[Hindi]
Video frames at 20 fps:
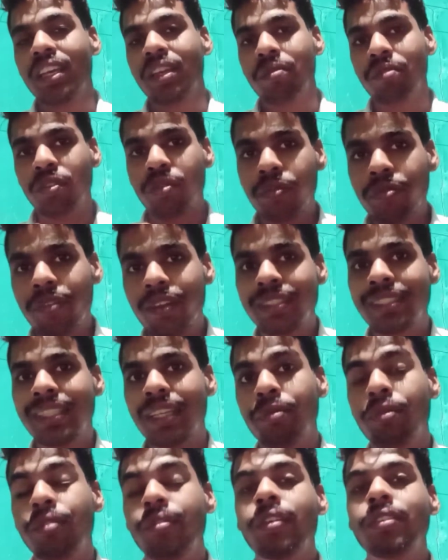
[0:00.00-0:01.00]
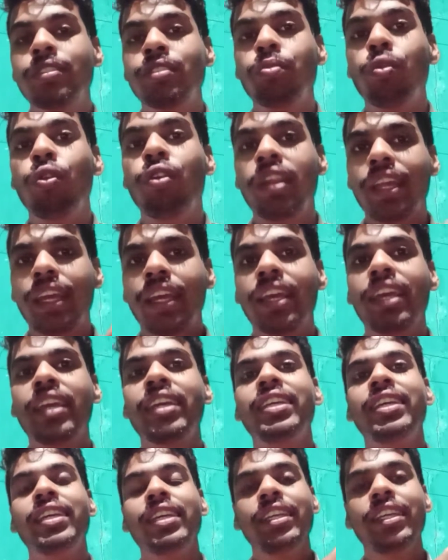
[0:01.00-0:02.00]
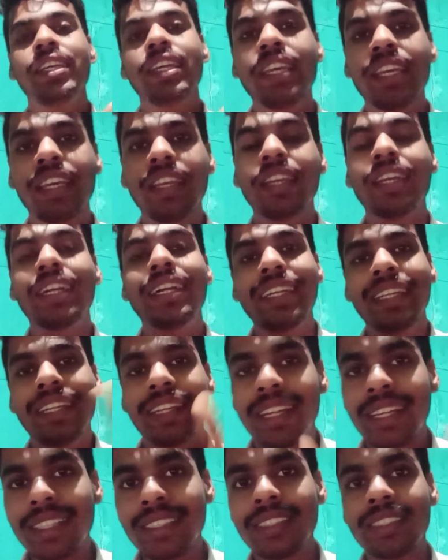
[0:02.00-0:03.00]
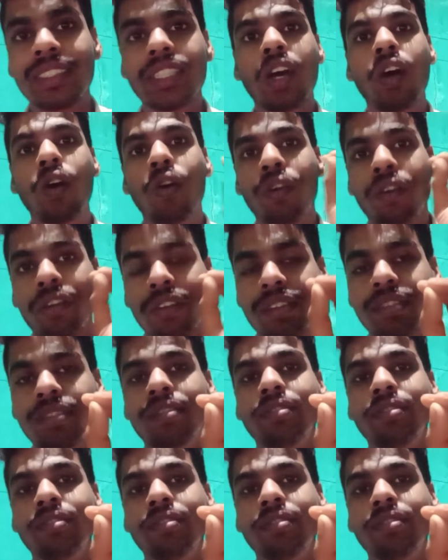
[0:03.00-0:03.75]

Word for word: विपक्ष थे विपक्ष बोल रहे हैं कि ये ड्रग्स और